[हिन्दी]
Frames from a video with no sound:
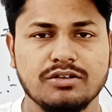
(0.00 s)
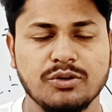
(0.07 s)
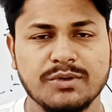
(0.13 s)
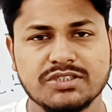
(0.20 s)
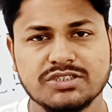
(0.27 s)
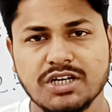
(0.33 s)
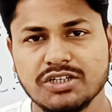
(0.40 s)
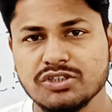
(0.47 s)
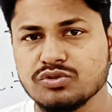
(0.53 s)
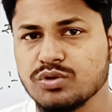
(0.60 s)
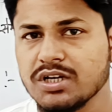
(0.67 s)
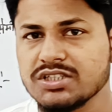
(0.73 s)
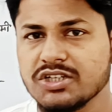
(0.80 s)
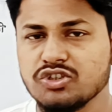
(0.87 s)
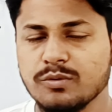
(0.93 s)
नमस्कार
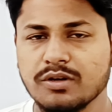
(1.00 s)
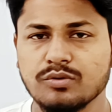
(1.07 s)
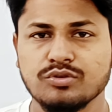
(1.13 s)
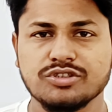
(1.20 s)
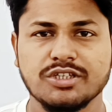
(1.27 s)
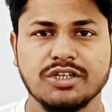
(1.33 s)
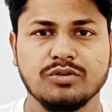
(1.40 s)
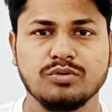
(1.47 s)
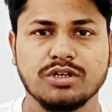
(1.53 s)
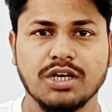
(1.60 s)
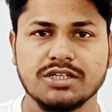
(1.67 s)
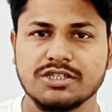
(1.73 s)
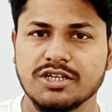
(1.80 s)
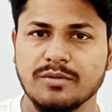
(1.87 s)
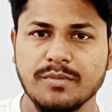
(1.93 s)
दोस्तों आज का जो हमारा क्वेश्चन है वो
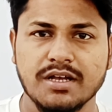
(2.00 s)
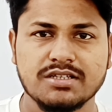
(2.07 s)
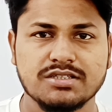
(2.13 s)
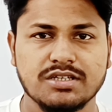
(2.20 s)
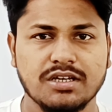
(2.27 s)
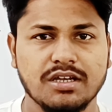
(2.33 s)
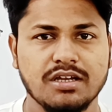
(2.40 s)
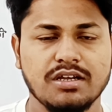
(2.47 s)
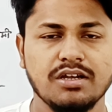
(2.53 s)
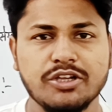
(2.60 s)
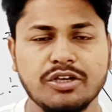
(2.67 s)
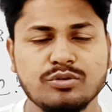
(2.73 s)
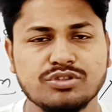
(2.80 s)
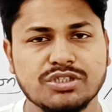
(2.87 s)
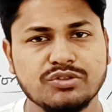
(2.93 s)
क्लास ट्वेंटी मैथ से है और
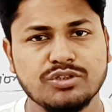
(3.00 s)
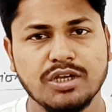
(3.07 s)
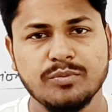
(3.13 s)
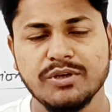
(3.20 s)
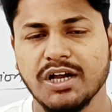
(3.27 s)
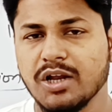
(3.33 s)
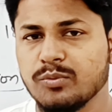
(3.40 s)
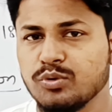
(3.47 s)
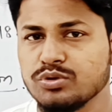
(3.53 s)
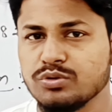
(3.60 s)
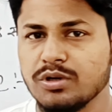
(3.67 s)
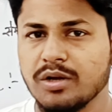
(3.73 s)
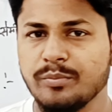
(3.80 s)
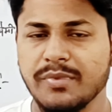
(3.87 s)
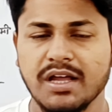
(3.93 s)
ये क्वेश्चन जो है बिहार बोर्ड
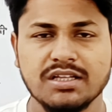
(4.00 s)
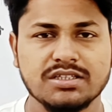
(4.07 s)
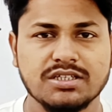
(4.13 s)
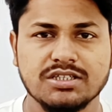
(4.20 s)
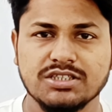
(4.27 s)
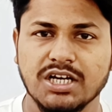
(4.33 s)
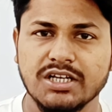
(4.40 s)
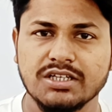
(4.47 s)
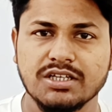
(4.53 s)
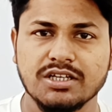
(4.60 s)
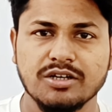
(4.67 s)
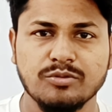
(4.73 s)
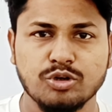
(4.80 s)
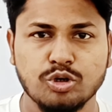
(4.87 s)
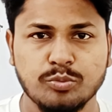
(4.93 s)
द्वारा मैथ के जारी
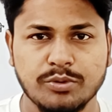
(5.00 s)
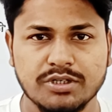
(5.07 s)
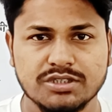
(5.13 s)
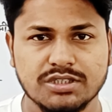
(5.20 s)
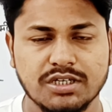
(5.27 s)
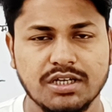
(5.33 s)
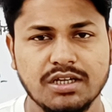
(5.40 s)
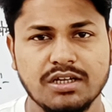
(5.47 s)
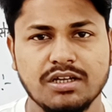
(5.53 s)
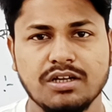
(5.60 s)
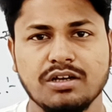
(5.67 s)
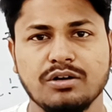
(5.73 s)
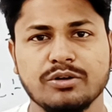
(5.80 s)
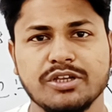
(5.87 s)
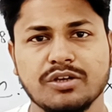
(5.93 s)
किए गए मॉडल पेपर से है
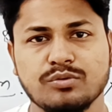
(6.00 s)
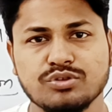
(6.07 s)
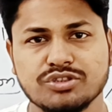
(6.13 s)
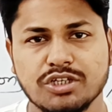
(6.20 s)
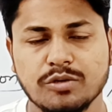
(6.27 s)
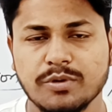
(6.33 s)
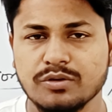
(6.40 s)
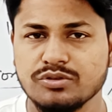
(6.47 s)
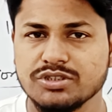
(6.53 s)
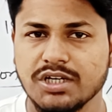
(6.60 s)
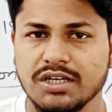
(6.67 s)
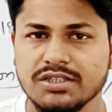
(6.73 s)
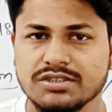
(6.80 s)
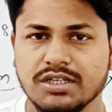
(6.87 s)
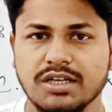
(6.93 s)
और ये क्वेश्चन नंबर
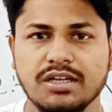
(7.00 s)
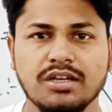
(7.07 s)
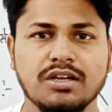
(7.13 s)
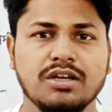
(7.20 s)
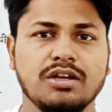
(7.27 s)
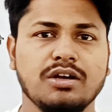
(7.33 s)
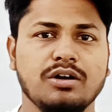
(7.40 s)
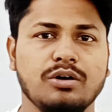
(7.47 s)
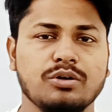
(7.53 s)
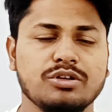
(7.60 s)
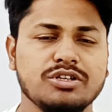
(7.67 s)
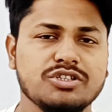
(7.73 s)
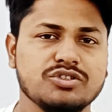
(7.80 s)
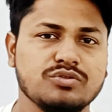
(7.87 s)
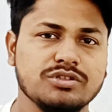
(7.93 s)
उनचालीस है
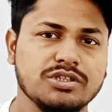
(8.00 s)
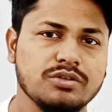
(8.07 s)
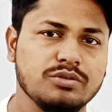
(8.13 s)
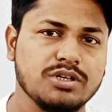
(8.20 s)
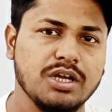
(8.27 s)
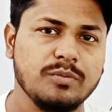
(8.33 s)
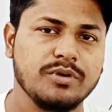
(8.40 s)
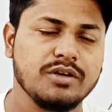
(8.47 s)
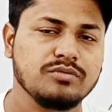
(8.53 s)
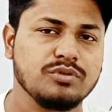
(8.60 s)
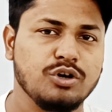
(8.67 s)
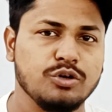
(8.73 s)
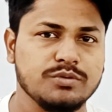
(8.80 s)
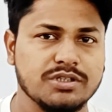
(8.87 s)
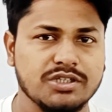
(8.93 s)
और इस क्वेश्चन जो टाइप है
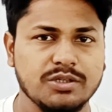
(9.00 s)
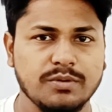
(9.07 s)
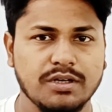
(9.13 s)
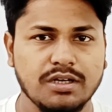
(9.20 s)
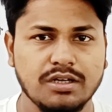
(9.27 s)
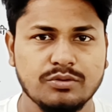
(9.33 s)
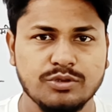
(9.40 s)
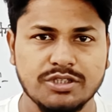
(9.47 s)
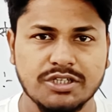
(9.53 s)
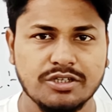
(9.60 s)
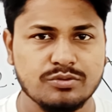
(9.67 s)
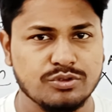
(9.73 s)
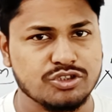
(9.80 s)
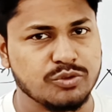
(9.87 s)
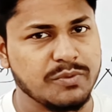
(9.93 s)
वो ऑब्जेक्टिव है तो
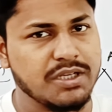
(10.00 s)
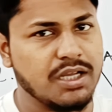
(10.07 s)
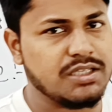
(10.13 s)
देखिए इस क्वेश्चन में